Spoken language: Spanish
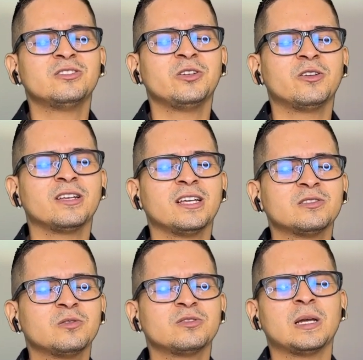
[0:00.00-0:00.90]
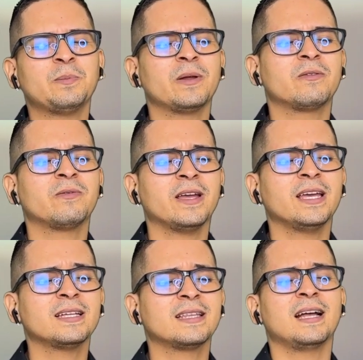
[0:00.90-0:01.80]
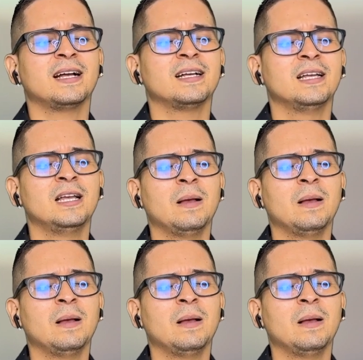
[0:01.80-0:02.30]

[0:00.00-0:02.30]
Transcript: Señor Jesús, tan perfecta